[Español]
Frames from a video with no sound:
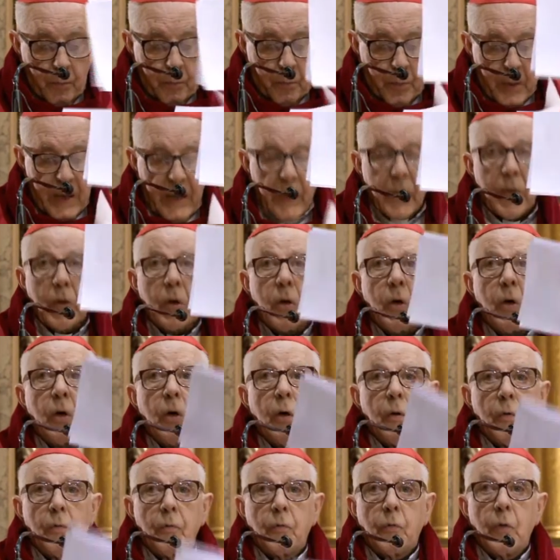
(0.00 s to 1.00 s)

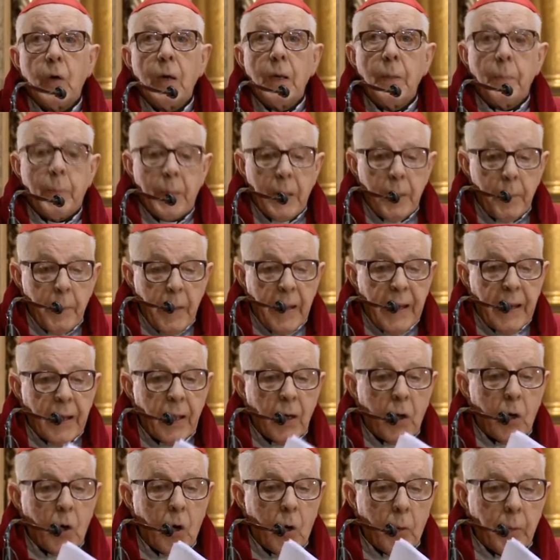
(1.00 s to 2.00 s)
Pedro fue el
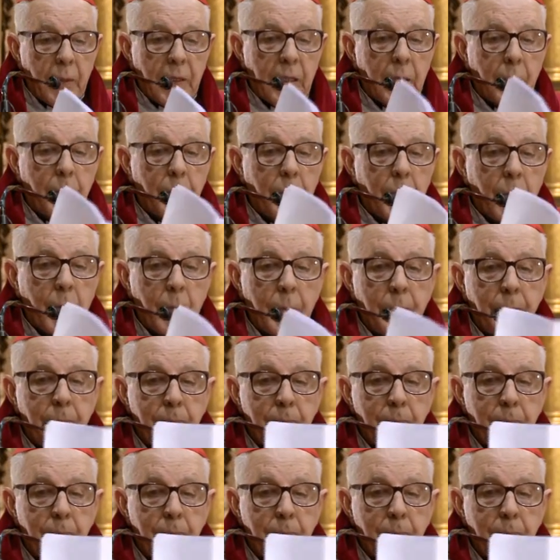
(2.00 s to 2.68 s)
primer obispo.